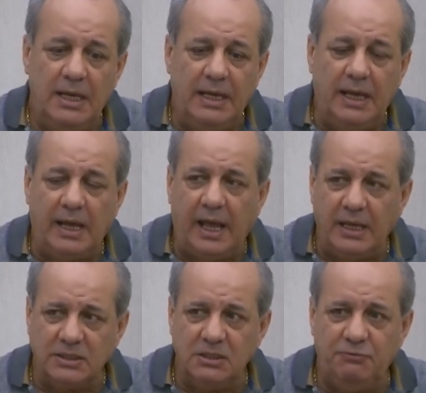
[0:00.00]
E é
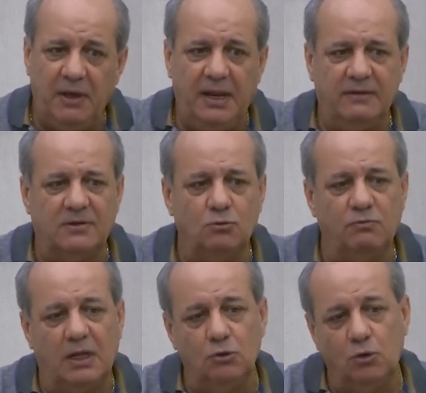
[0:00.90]
essa diferença do
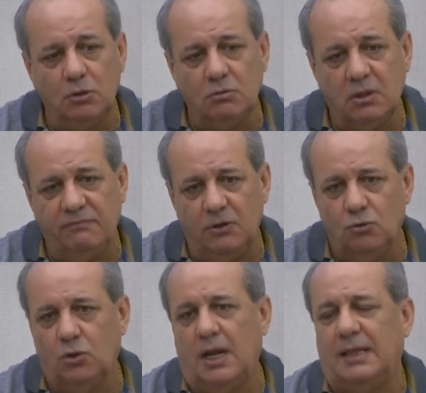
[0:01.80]
valor do
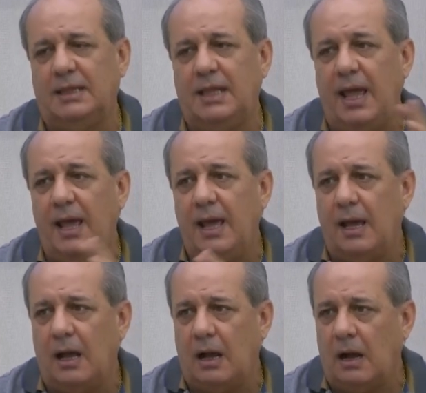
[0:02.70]
devedor até